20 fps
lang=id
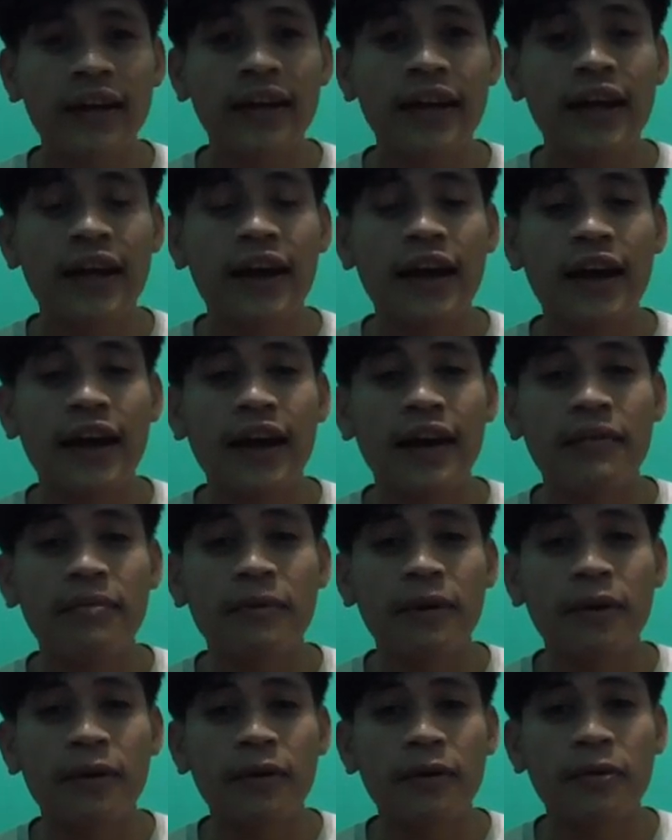dan
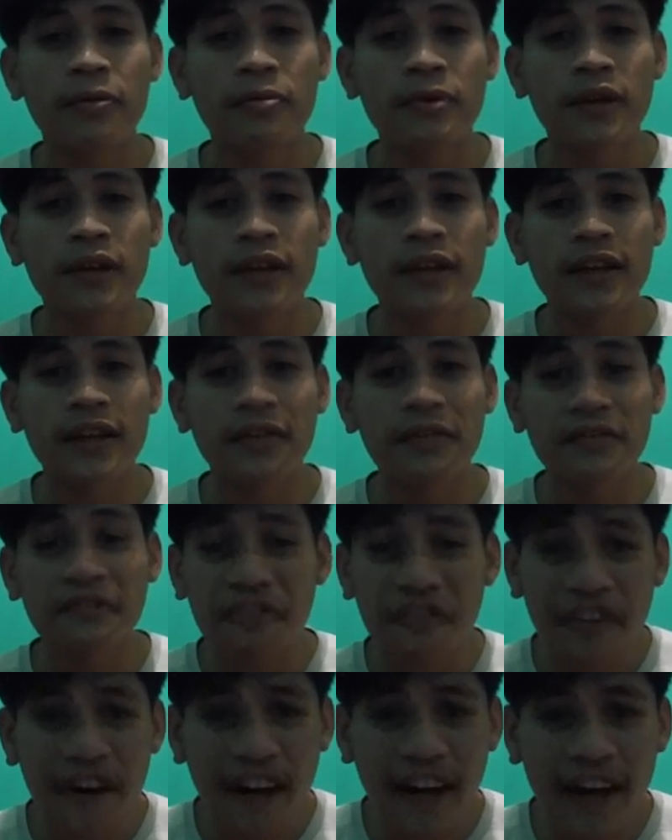mau bikin
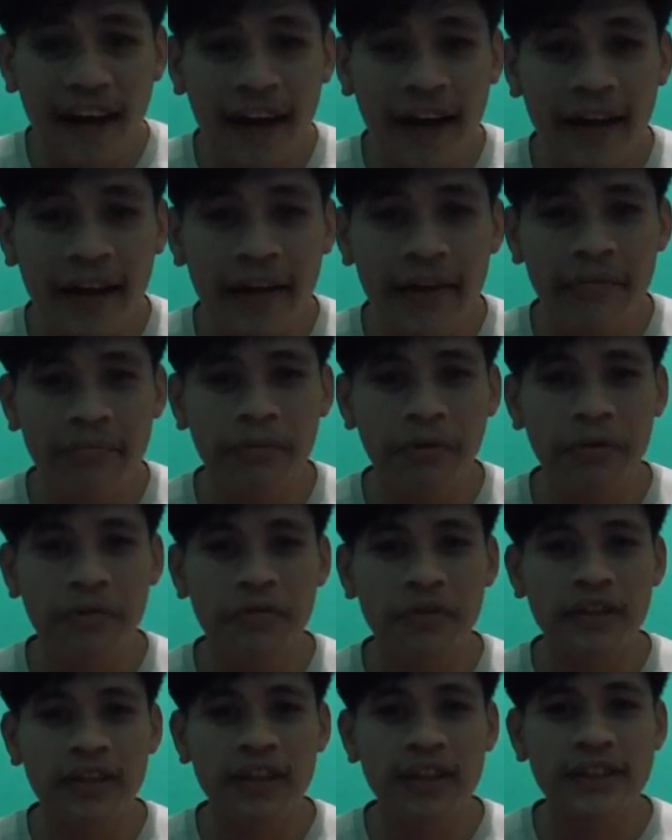prank mau
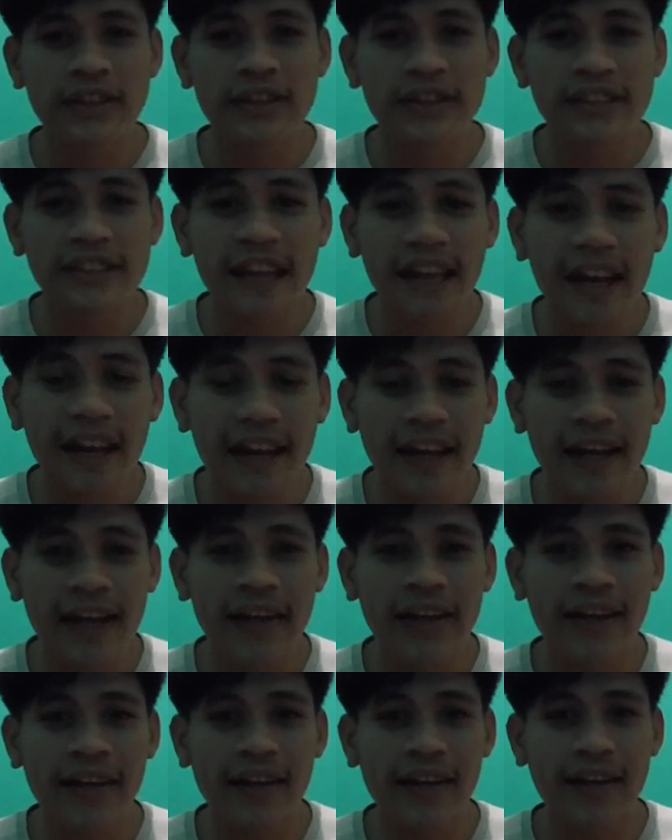bikin
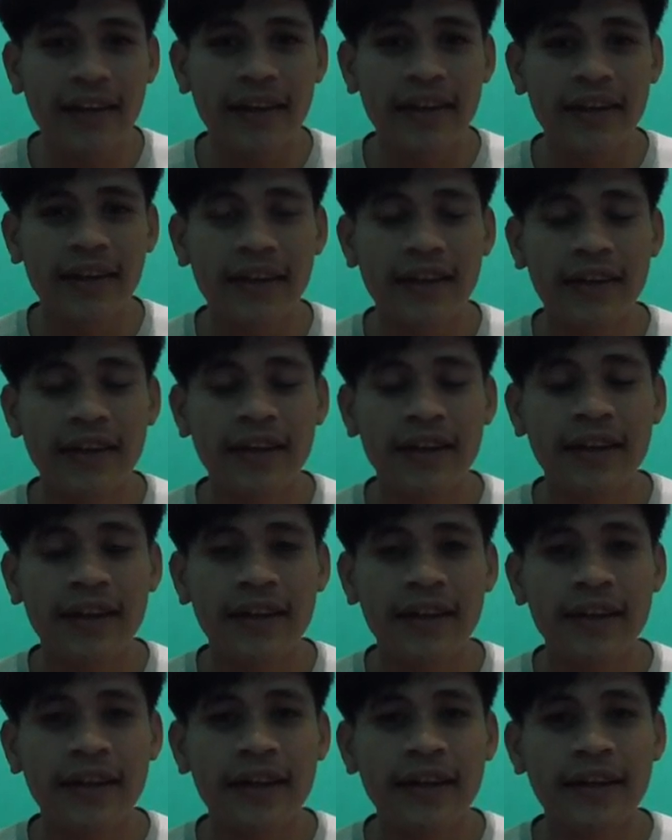challenge
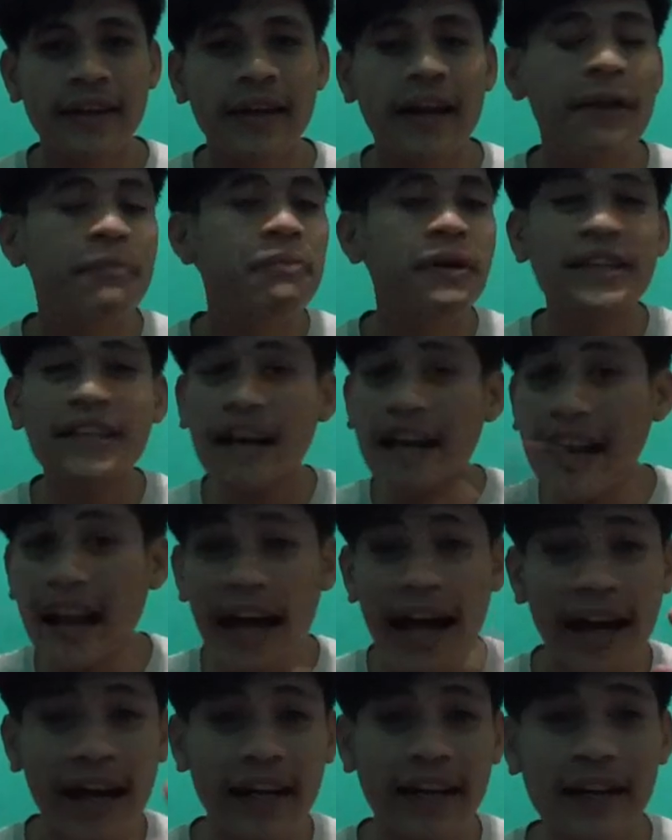dan
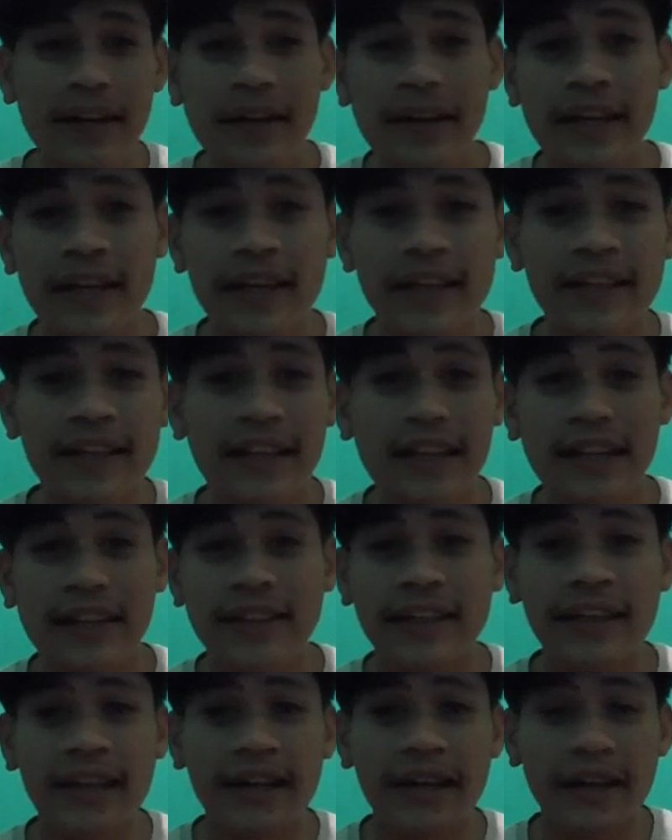banyaklah di
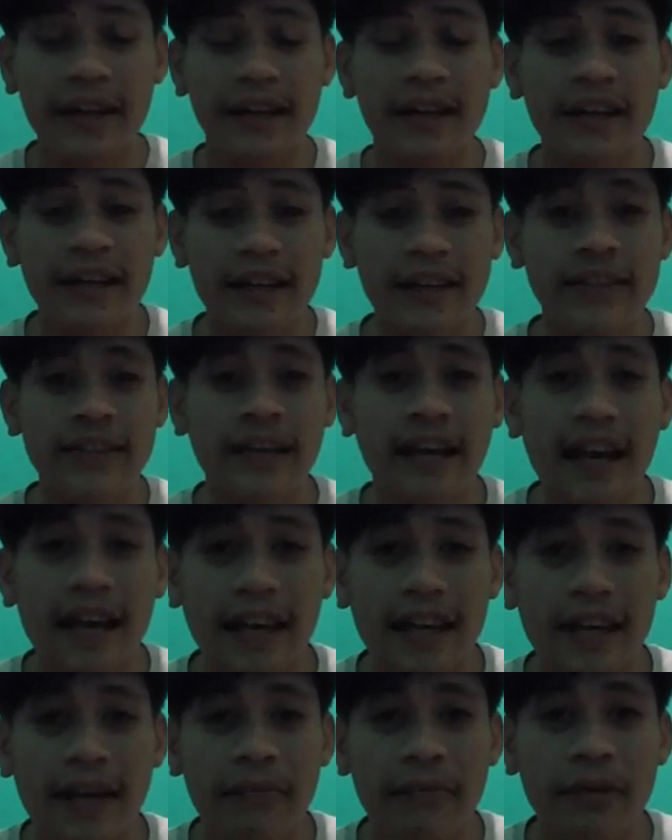channel-channel
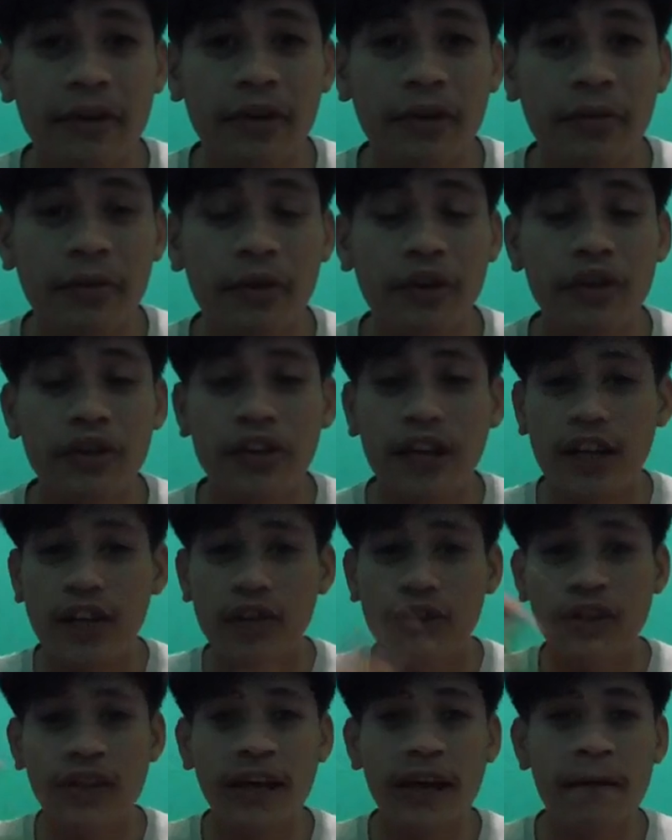saya ini video-video
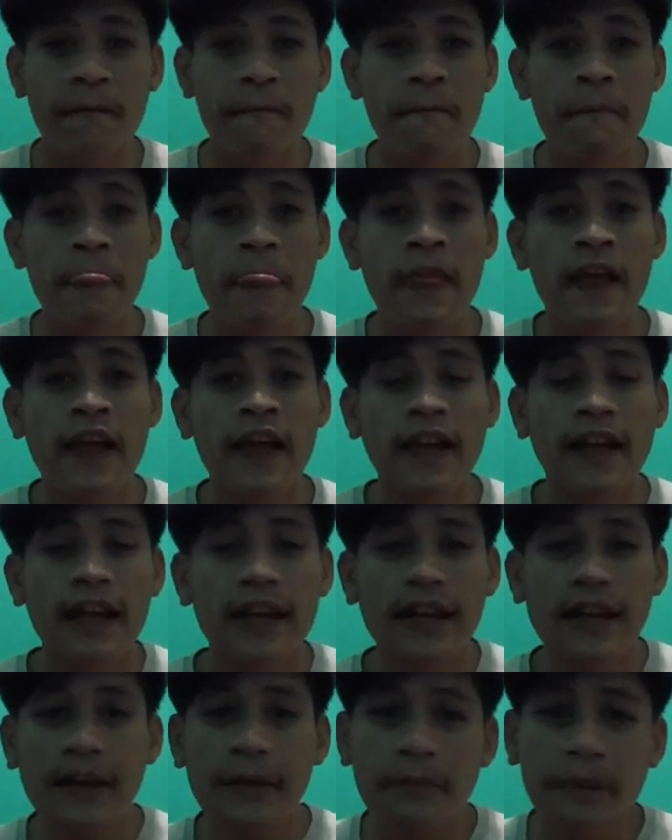selanjutnya
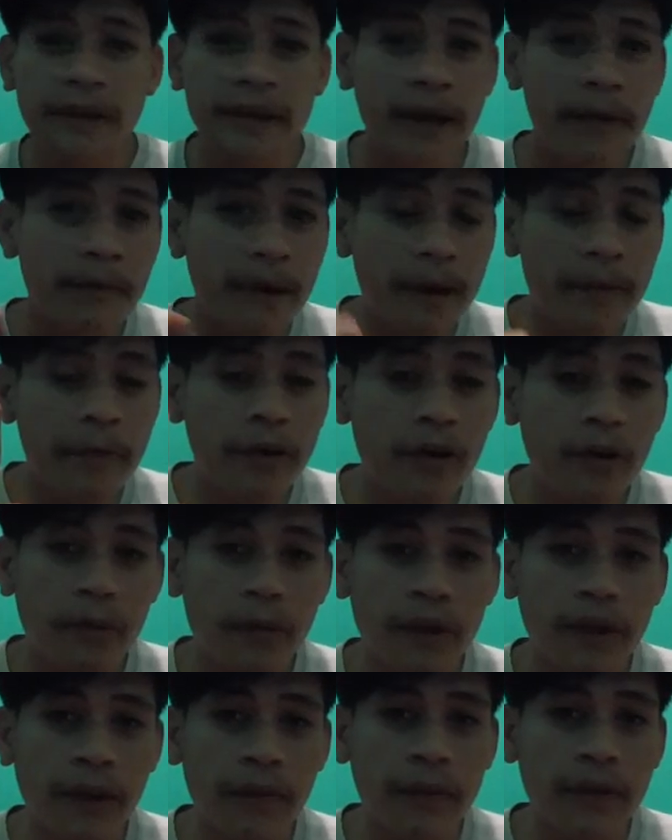dan ini pertama video
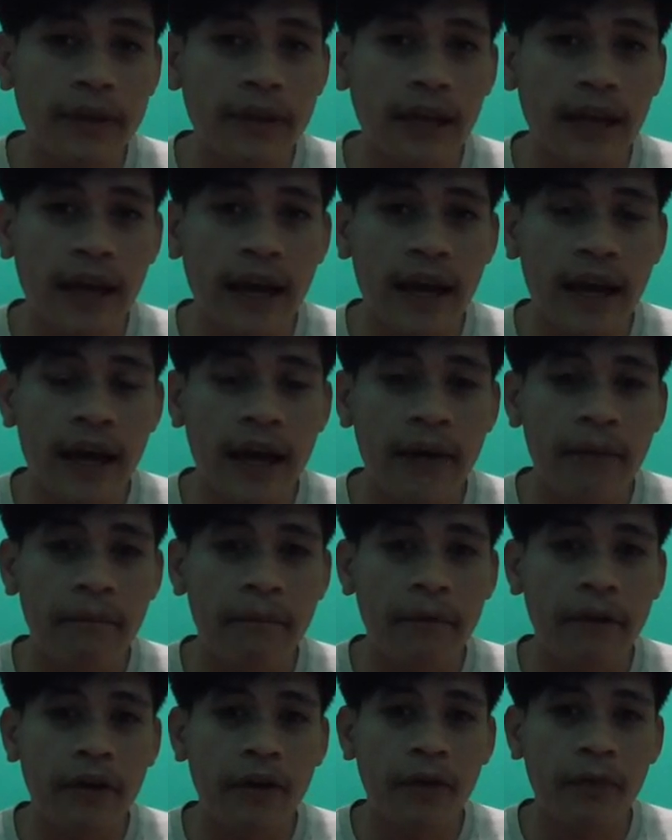pertama saya
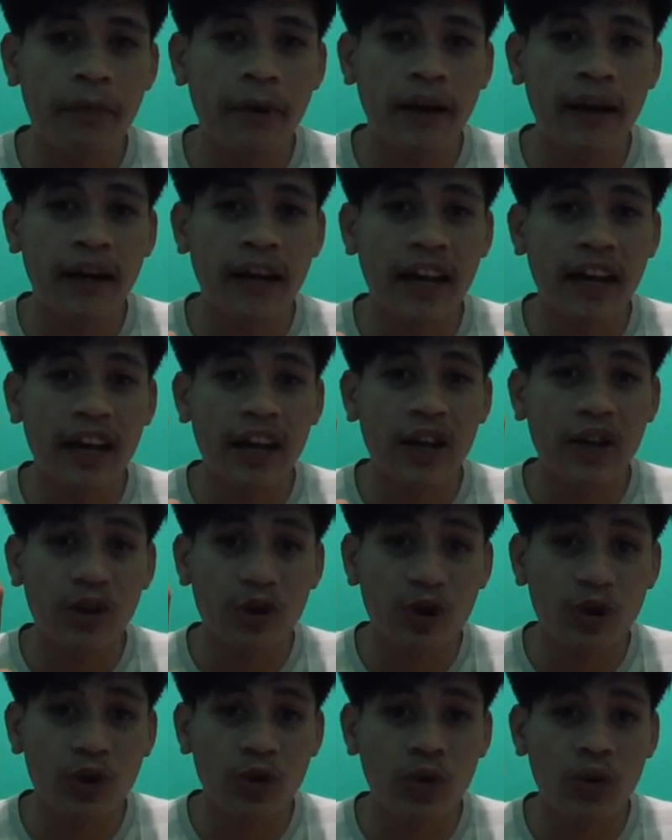video perkenalan
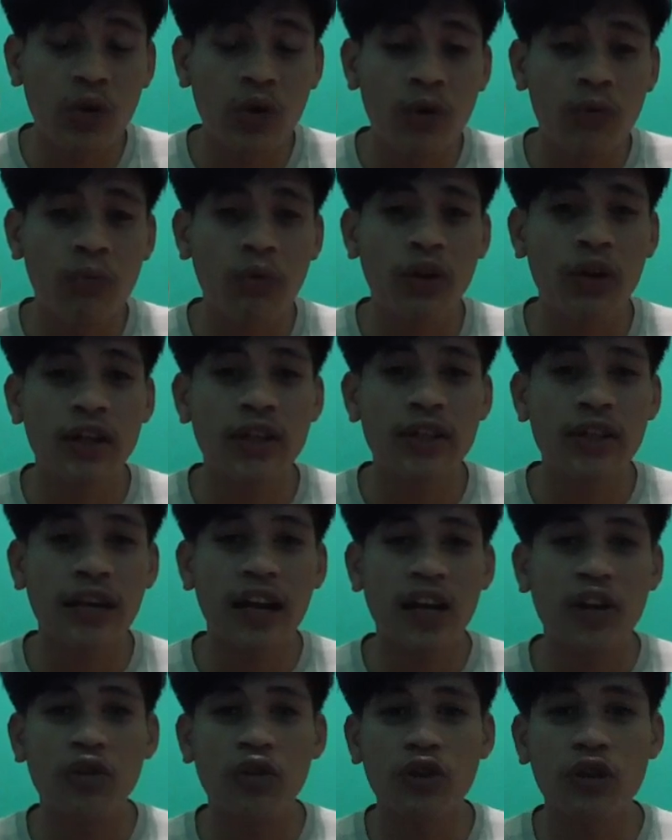dulu mungkin
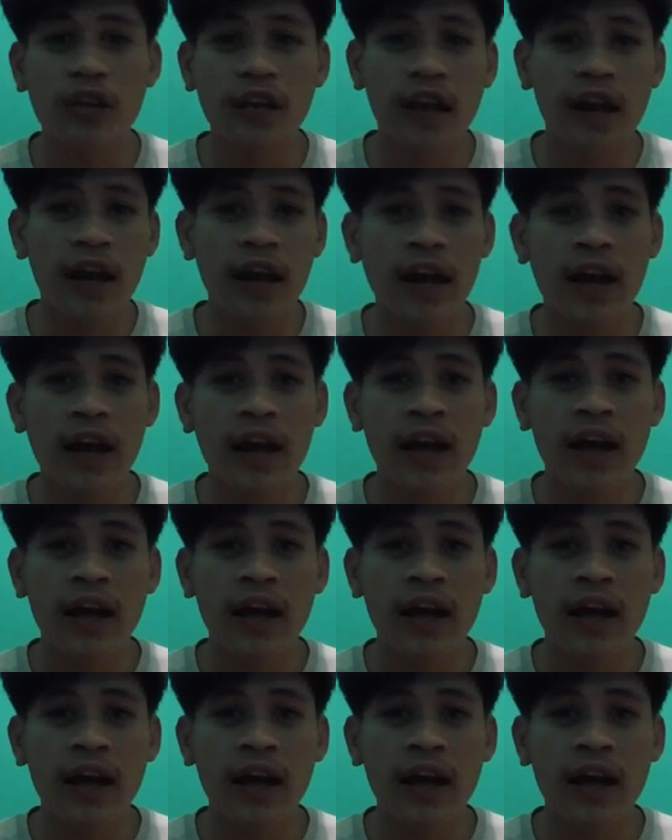selanjutnya